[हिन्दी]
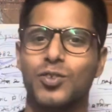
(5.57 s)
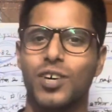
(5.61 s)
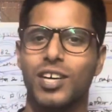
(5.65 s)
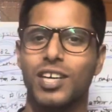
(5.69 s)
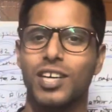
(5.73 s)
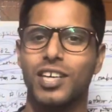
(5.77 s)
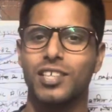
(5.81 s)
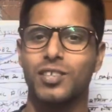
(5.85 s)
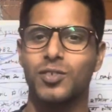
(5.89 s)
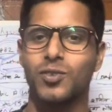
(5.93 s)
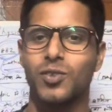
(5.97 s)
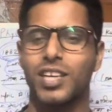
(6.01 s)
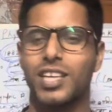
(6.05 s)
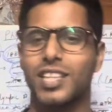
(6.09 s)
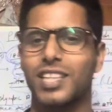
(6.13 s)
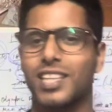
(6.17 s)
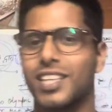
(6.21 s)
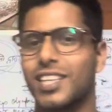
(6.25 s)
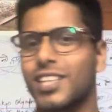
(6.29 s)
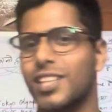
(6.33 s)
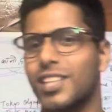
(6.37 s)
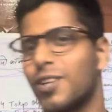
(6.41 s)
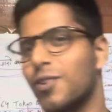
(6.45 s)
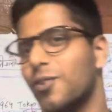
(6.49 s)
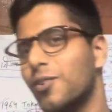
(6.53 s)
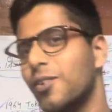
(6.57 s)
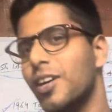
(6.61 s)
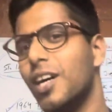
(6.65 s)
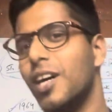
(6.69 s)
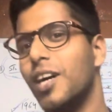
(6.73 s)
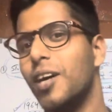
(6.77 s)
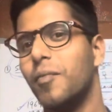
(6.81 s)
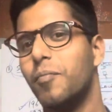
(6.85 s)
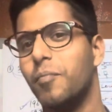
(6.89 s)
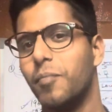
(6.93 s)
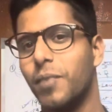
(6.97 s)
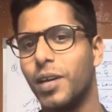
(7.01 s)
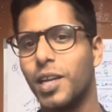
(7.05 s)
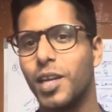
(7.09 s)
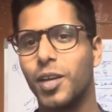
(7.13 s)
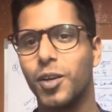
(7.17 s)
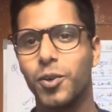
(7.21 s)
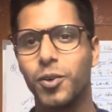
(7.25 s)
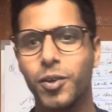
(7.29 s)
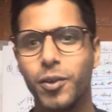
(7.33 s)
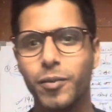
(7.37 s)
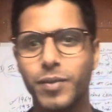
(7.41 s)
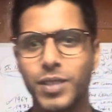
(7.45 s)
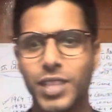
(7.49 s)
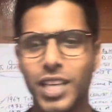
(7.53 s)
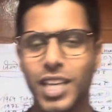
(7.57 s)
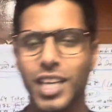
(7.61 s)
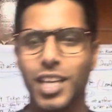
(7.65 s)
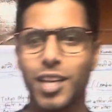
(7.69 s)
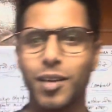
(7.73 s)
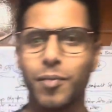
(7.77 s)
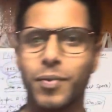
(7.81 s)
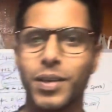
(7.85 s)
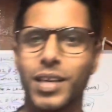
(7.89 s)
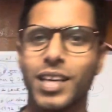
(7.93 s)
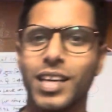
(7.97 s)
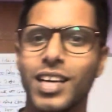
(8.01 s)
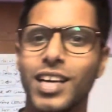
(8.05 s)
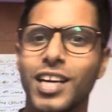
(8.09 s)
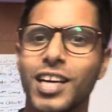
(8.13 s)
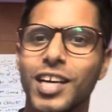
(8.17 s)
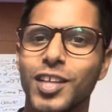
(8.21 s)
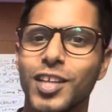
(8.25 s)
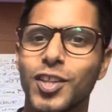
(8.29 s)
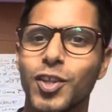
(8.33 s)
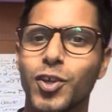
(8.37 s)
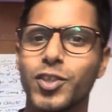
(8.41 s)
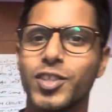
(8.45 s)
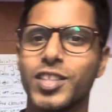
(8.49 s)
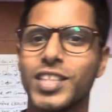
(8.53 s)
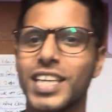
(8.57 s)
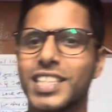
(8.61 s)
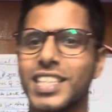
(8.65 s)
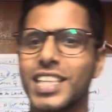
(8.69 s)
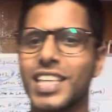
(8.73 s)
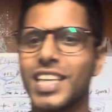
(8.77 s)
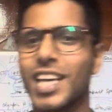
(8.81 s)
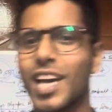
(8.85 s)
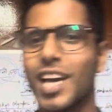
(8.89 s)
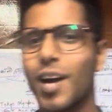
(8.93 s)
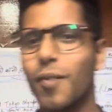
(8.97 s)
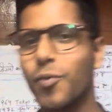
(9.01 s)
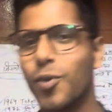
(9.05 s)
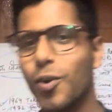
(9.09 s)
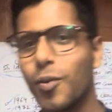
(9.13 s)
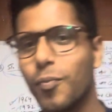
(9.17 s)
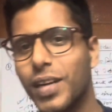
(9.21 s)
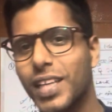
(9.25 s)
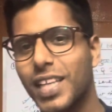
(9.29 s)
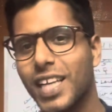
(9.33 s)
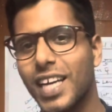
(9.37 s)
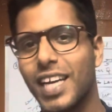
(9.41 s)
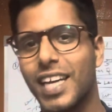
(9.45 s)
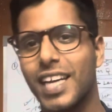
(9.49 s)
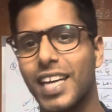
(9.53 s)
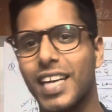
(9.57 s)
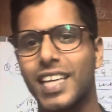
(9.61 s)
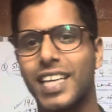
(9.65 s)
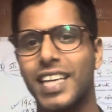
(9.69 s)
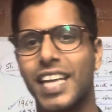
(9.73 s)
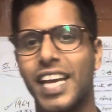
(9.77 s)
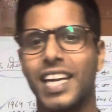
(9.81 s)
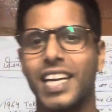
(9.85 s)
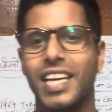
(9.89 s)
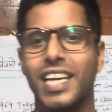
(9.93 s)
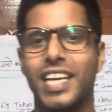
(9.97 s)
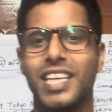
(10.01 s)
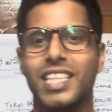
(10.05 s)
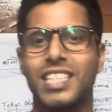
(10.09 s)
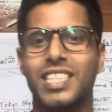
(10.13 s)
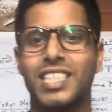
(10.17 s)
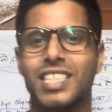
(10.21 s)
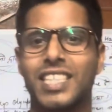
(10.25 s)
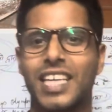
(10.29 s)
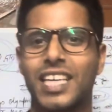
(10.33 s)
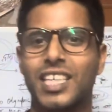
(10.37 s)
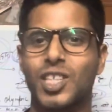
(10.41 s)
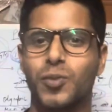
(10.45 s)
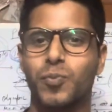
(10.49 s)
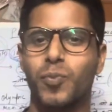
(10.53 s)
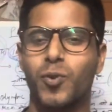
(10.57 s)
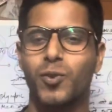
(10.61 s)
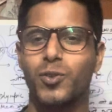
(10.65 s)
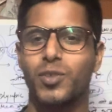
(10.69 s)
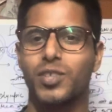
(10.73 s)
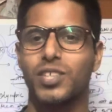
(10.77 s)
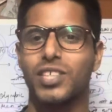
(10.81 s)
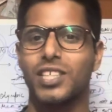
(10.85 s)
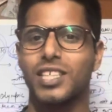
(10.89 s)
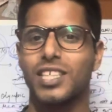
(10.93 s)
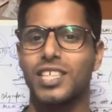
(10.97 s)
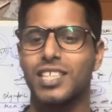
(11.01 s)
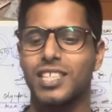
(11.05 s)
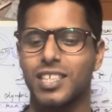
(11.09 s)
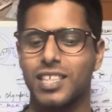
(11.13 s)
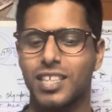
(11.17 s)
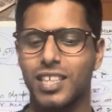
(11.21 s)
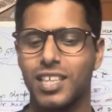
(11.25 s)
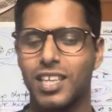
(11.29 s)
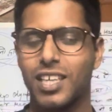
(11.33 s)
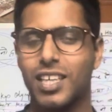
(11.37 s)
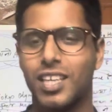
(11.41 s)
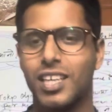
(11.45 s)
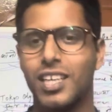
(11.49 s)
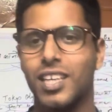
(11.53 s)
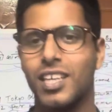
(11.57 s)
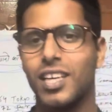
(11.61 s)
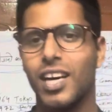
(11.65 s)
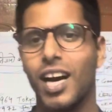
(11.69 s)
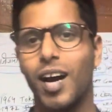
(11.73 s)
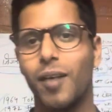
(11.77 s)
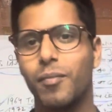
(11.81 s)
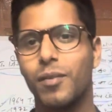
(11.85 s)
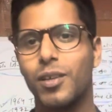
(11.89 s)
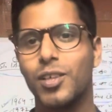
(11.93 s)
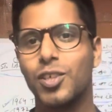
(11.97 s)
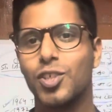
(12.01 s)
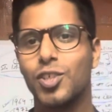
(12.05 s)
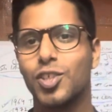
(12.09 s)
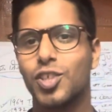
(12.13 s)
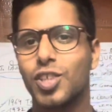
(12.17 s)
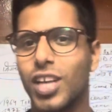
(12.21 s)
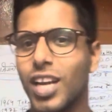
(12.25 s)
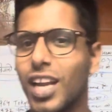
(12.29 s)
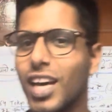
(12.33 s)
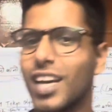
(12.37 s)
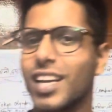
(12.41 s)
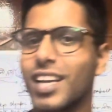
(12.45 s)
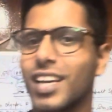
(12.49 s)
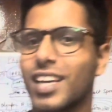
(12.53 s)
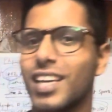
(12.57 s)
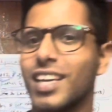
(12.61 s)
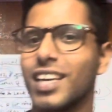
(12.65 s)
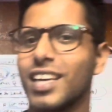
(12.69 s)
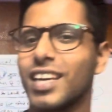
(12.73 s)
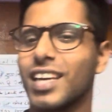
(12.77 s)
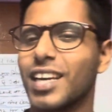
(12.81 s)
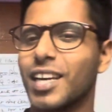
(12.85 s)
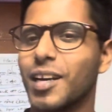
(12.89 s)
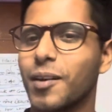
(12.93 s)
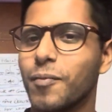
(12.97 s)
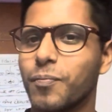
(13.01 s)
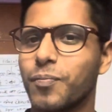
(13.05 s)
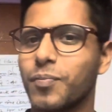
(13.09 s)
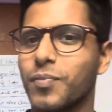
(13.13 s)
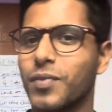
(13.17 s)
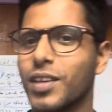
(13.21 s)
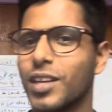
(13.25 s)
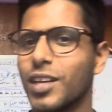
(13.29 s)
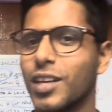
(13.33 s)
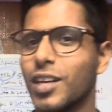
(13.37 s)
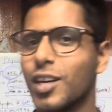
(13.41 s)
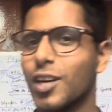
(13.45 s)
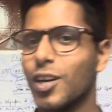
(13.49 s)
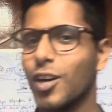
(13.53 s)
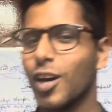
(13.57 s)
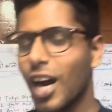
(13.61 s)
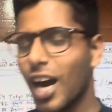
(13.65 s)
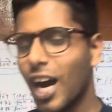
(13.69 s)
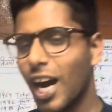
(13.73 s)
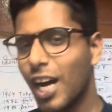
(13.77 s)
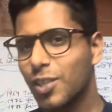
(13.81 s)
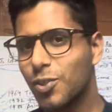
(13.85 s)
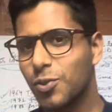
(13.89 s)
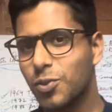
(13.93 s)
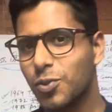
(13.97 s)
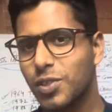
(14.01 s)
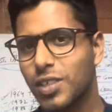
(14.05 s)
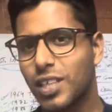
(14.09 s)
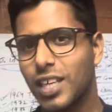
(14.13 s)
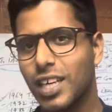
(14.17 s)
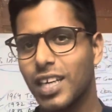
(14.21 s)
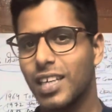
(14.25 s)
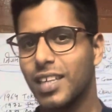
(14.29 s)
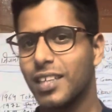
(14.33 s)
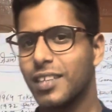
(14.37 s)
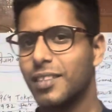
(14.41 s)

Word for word: स्वागत करता हूं मेरे यूट्यूब चैनल पे तो जैसे कि आपको पता है टेन डेज टेन स्पोर्ट सीरीज हमने जो चला रखी है आज उसका